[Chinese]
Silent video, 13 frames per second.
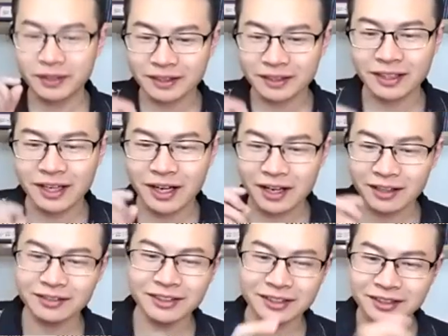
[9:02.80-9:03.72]
停的
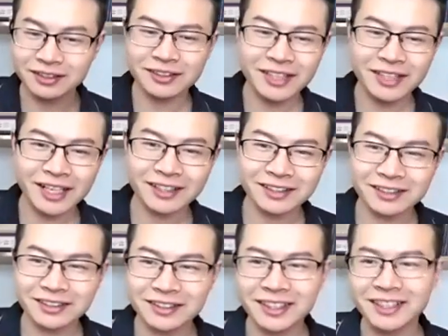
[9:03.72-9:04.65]
啊，你吃这个
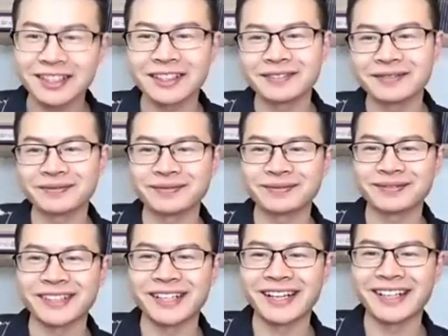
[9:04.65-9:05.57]
吃这
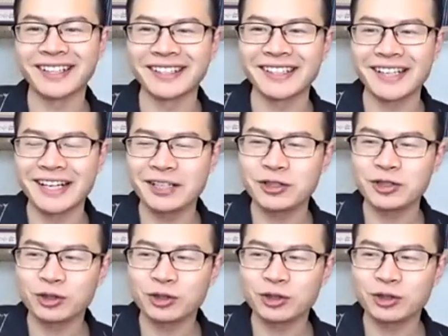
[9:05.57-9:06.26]
个，I'd